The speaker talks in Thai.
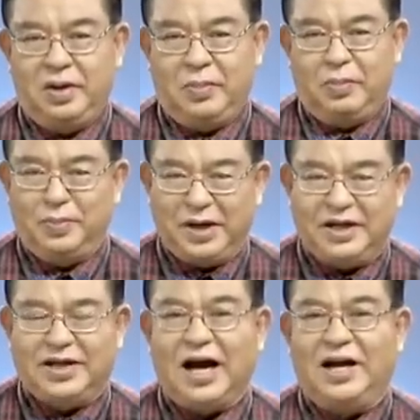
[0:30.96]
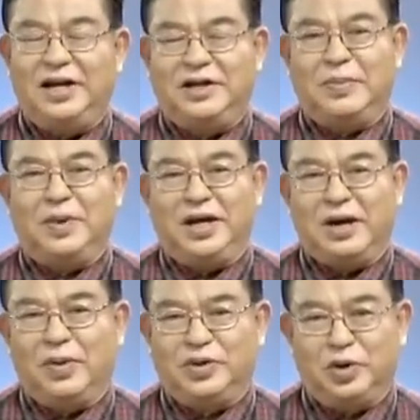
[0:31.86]
ผมดีใจที่จะมี
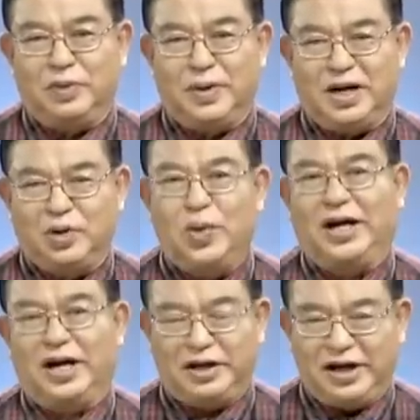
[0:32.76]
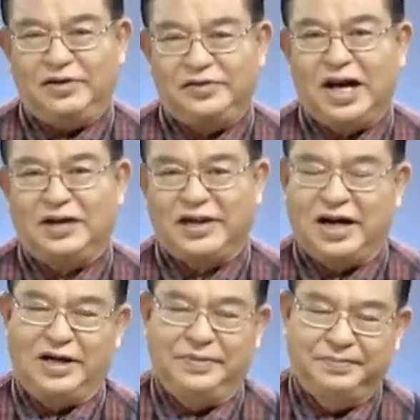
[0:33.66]
เยาวชนมาช่วยกันคิดสร้าง
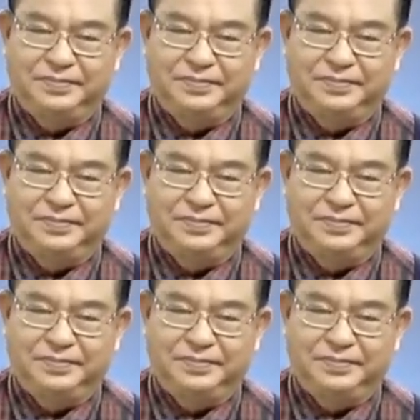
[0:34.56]
ชาติ